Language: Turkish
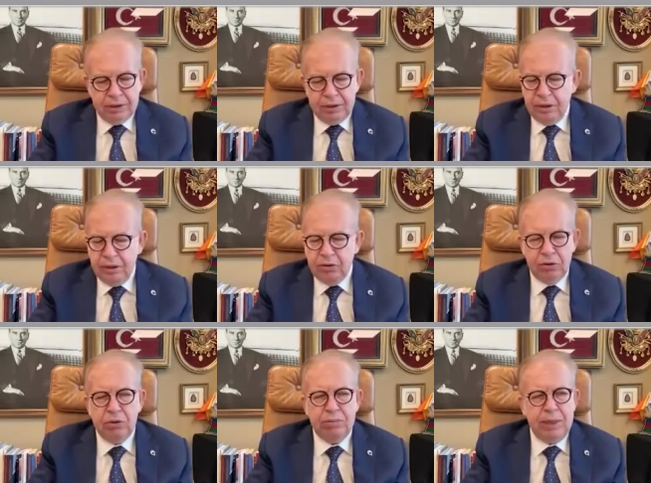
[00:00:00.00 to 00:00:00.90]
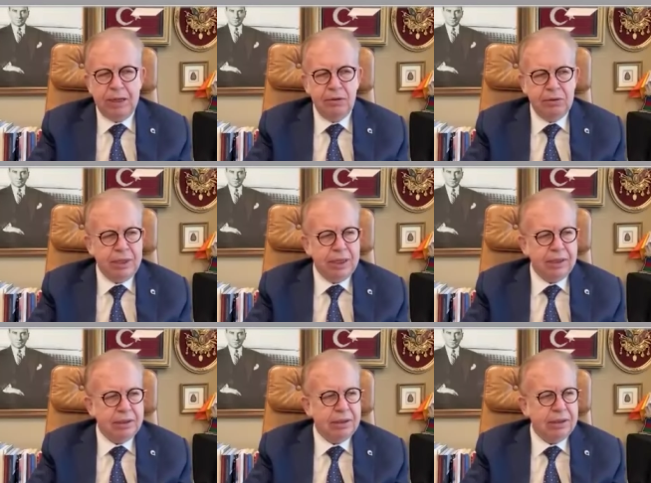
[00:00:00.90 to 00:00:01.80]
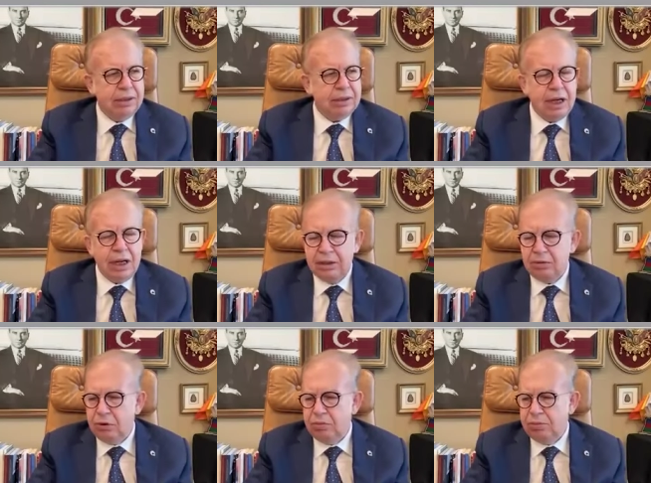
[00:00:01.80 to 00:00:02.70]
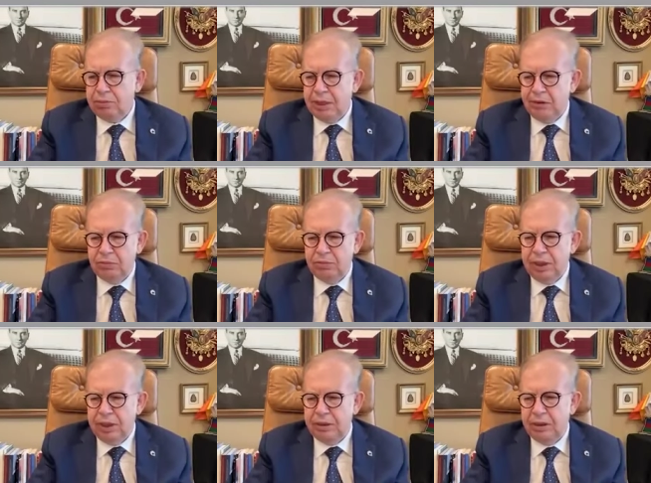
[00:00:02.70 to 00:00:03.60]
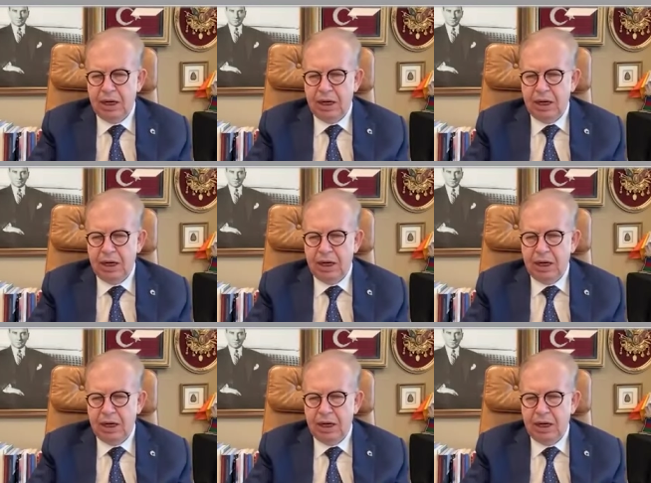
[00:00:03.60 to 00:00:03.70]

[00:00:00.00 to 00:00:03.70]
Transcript: ne olduğu belli olmayan, sağlık durumu belli olmayan,